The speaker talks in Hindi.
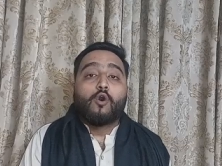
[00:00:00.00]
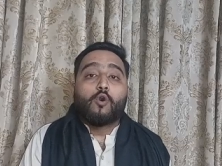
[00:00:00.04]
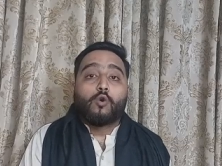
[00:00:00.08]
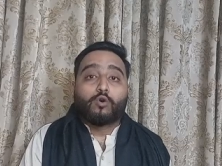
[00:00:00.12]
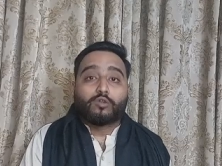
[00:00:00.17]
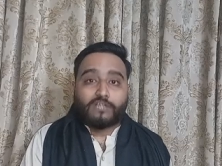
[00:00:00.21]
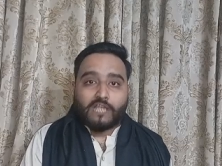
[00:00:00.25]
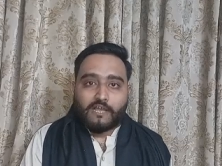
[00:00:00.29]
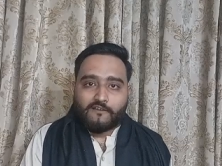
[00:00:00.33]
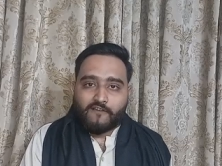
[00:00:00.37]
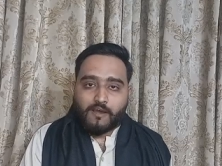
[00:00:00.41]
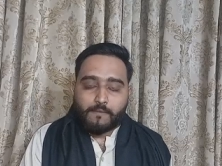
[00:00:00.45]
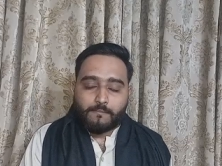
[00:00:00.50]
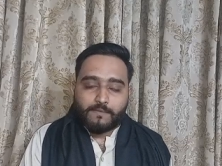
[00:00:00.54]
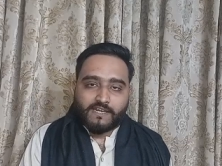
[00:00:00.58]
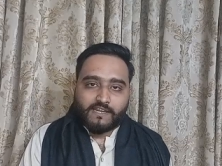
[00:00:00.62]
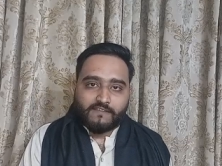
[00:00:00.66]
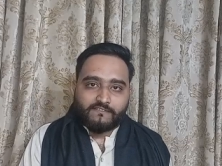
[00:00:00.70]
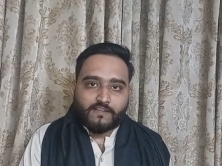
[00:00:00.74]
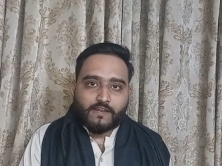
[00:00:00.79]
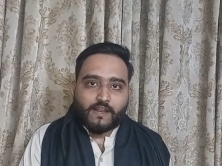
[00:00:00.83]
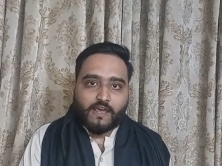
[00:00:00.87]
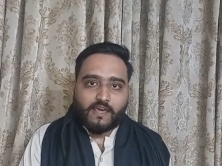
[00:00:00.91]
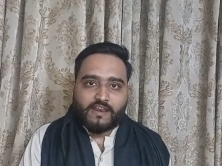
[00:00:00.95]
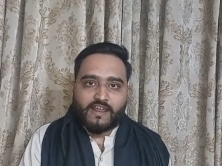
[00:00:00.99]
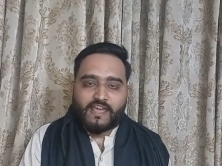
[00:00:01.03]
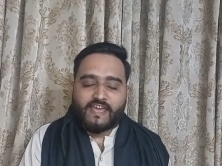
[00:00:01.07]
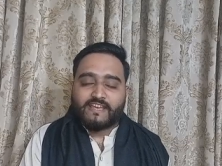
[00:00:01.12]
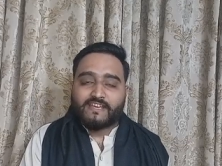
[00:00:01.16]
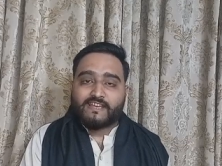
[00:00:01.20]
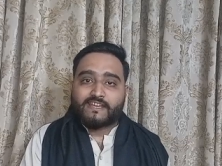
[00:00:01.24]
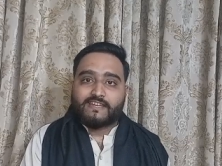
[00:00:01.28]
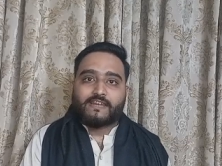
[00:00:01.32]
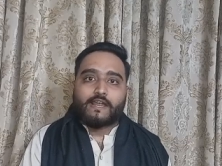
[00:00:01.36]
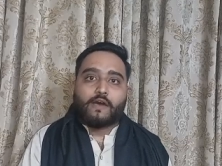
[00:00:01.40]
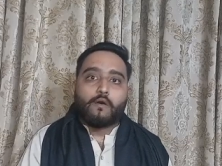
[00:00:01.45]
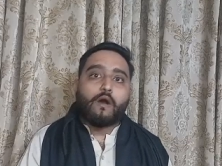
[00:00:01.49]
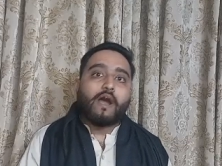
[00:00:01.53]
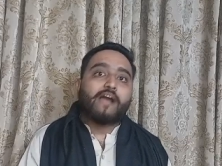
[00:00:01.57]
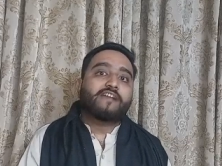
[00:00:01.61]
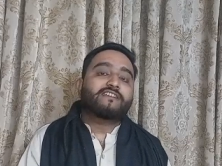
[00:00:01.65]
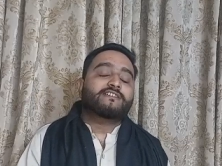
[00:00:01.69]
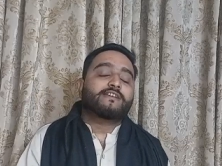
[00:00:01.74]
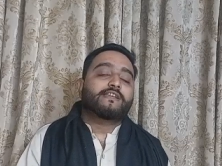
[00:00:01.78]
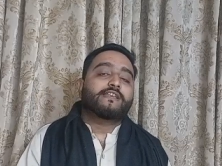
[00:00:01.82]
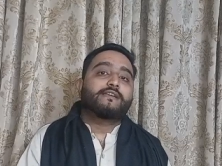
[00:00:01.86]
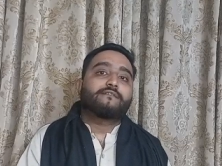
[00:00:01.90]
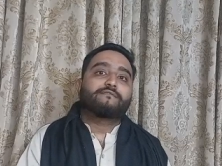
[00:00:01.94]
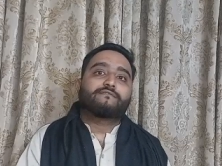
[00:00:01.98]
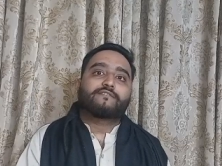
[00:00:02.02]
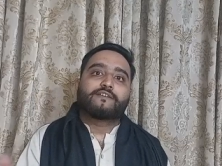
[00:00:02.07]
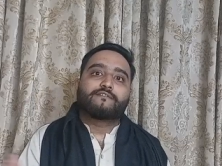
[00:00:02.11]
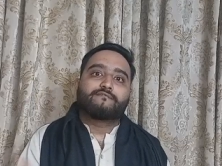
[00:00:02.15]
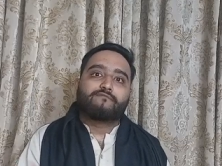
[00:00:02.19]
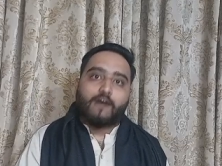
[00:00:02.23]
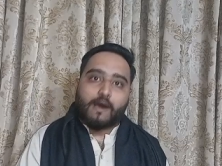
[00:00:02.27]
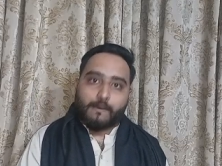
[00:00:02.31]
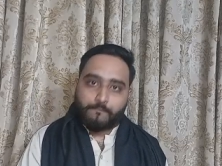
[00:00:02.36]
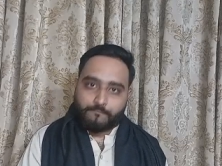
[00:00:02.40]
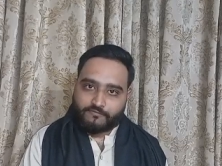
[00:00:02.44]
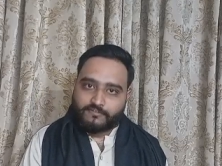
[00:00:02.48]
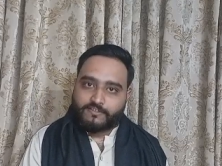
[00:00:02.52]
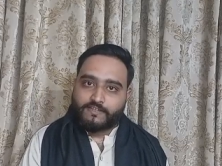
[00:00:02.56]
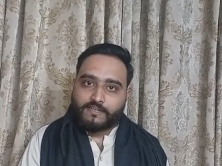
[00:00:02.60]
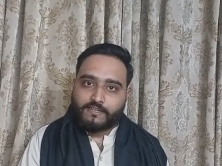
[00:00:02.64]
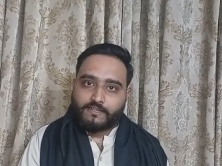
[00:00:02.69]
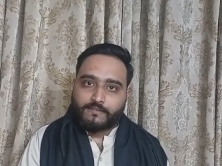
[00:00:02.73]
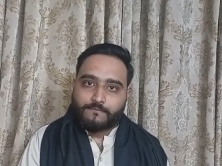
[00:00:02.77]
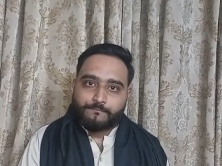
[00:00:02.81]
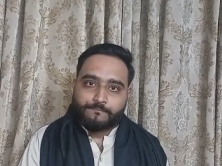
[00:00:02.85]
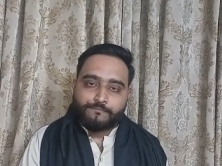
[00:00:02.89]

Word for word: होता हुआ हमें नजर आ रहा है कि नवाज शरीफ की वापसी